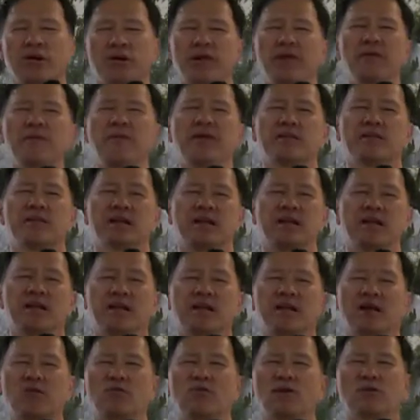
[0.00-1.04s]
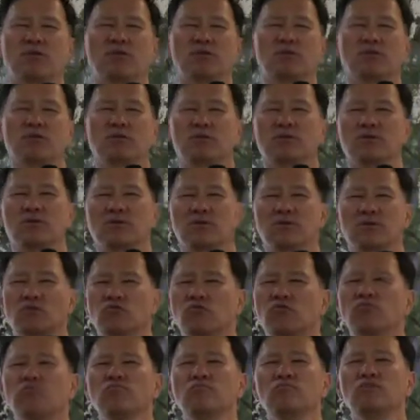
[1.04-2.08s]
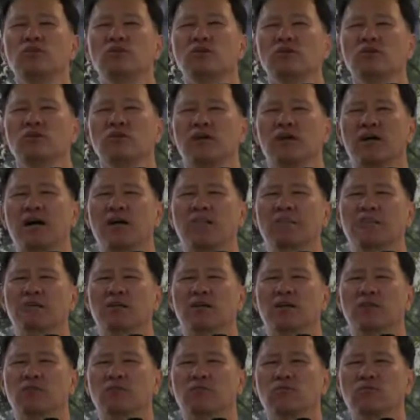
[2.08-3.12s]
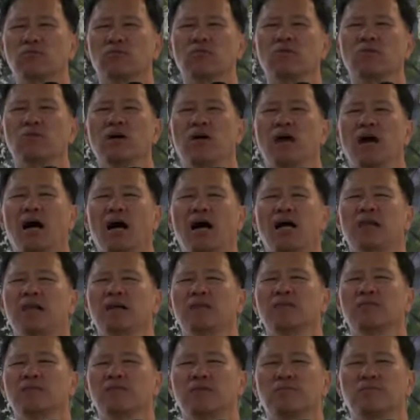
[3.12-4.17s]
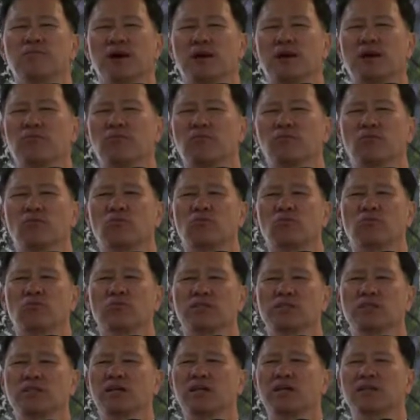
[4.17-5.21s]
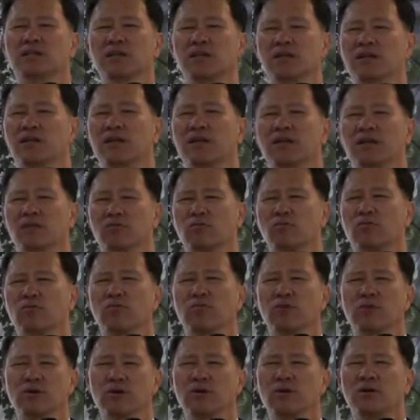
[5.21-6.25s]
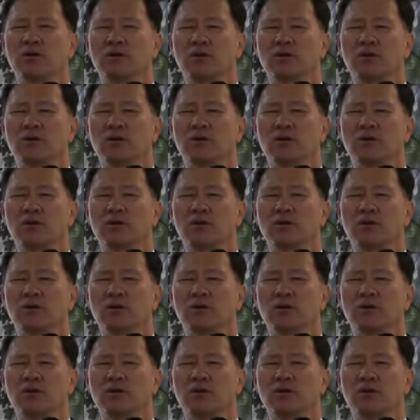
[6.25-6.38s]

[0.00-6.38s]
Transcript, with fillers: 예배당에 나와서 눈물을 흘려 감사하고 하나님을 바라보고 신앙생활하고